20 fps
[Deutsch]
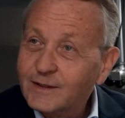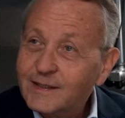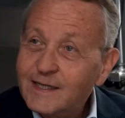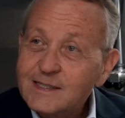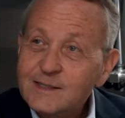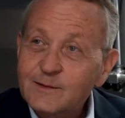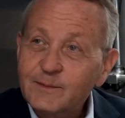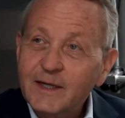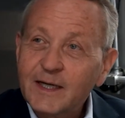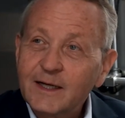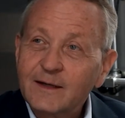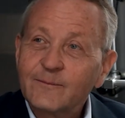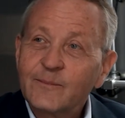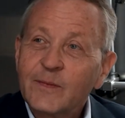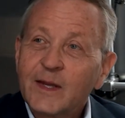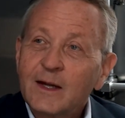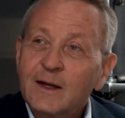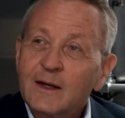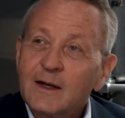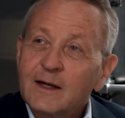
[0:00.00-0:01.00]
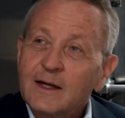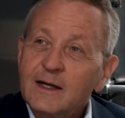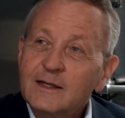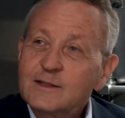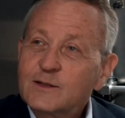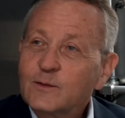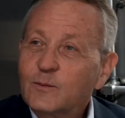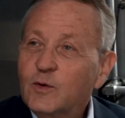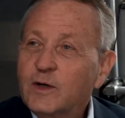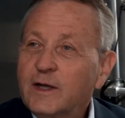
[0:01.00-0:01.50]
Und deswegen
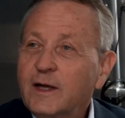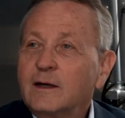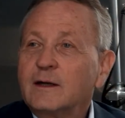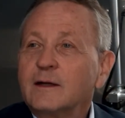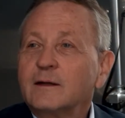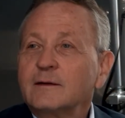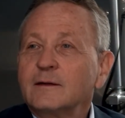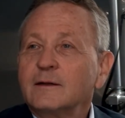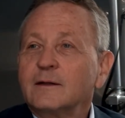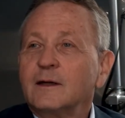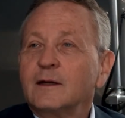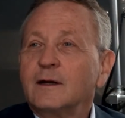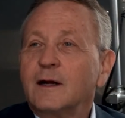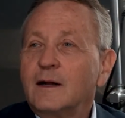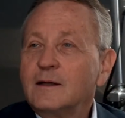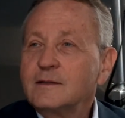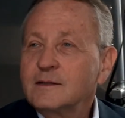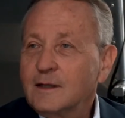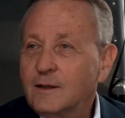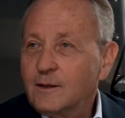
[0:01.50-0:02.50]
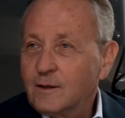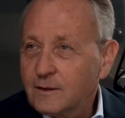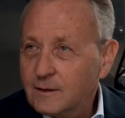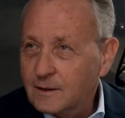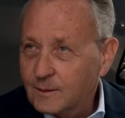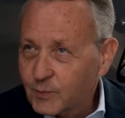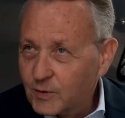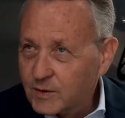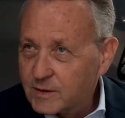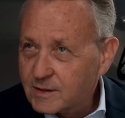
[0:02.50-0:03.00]
ist sowohl Herr Lindner als
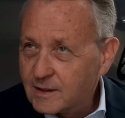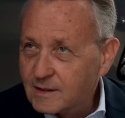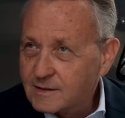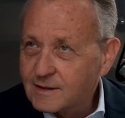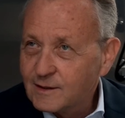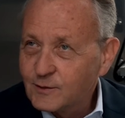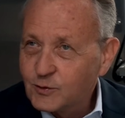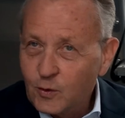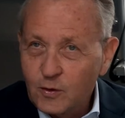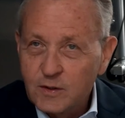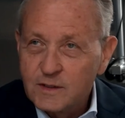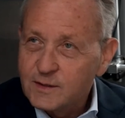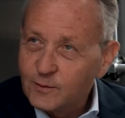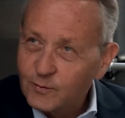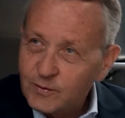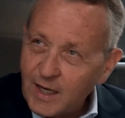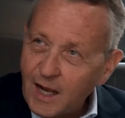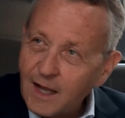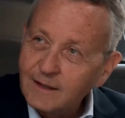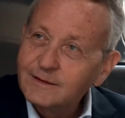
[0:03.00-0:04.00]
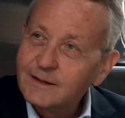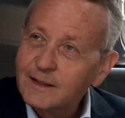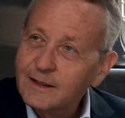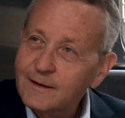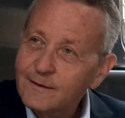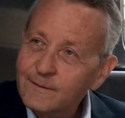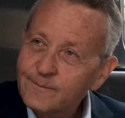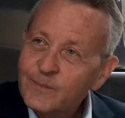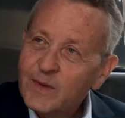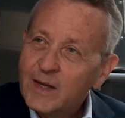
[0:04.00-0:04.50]
auch Herr Bundeskanzler Scholz und
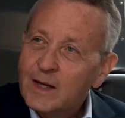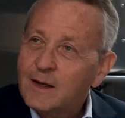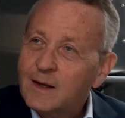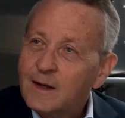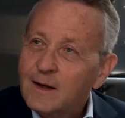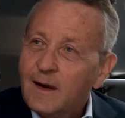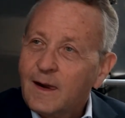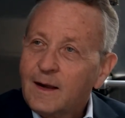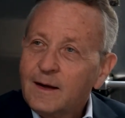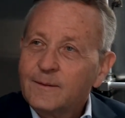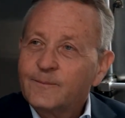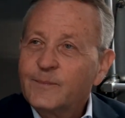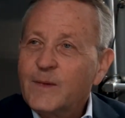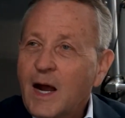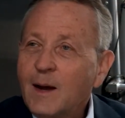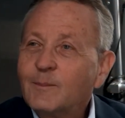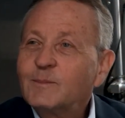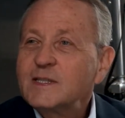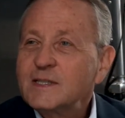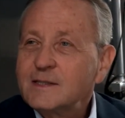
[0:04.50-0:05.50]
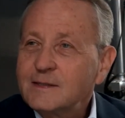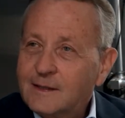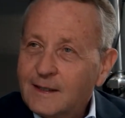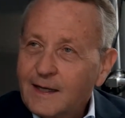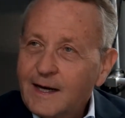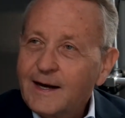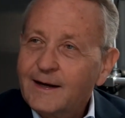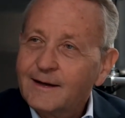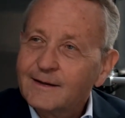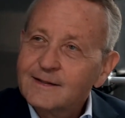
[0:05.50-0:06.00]
andere ähm,
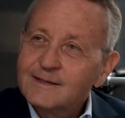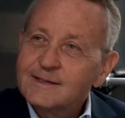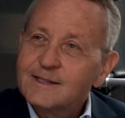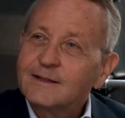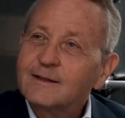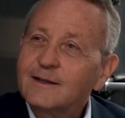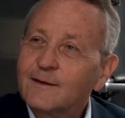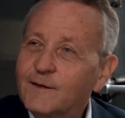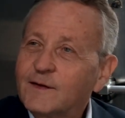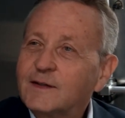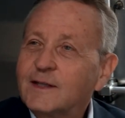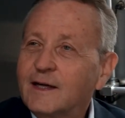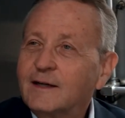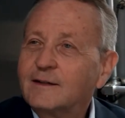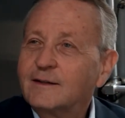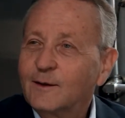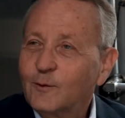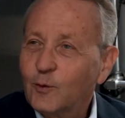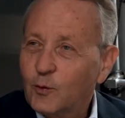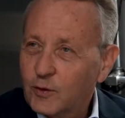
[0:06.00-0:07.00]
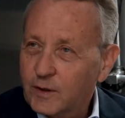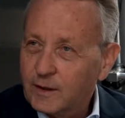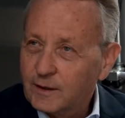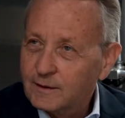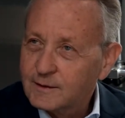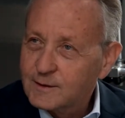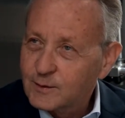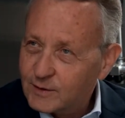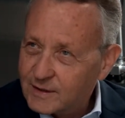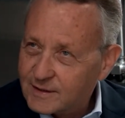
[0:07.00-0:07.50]
Amtsträger, die sind ja verdächtig
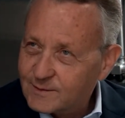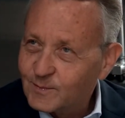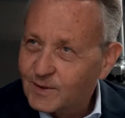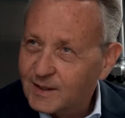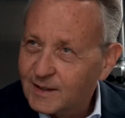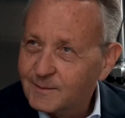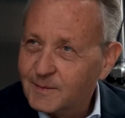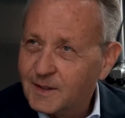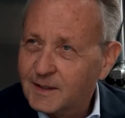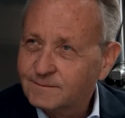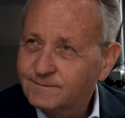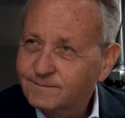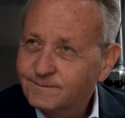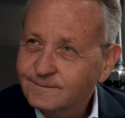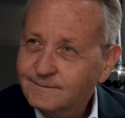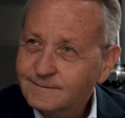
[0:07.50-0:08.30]
ruhig zu diesem Thema.